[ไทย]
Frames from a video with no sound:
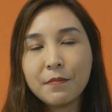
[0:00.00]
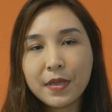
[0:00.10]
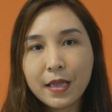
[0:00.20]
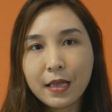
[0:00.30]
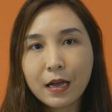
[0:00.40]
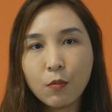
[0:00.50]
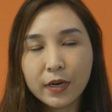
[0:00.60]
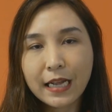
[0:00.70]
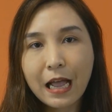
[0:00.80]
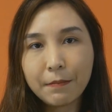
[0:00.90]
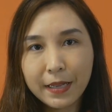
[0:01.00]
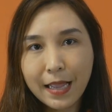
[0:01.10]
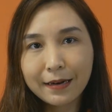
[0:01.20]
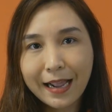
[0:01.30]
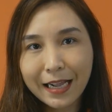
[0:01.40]
มีขบวนการเป็น
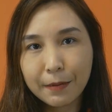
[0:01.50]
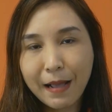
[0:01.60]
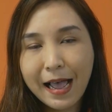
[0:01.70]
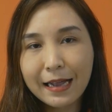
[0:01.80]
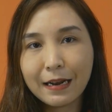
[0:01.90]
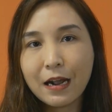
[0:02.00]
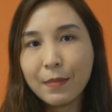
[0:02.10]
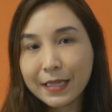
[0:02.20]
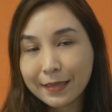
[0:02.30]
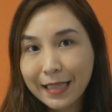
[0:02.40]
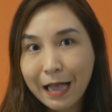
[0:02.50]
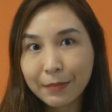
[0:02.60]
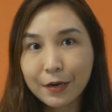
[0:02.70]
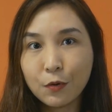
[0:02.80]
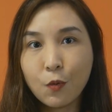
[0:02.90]
อย่างไรกันบ้างเดี๋ยวเรามาติดตาม
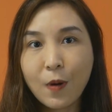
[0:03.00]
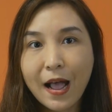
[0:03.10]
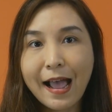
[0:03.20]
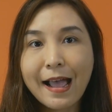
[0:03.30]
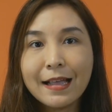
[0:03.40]
กันดูว่า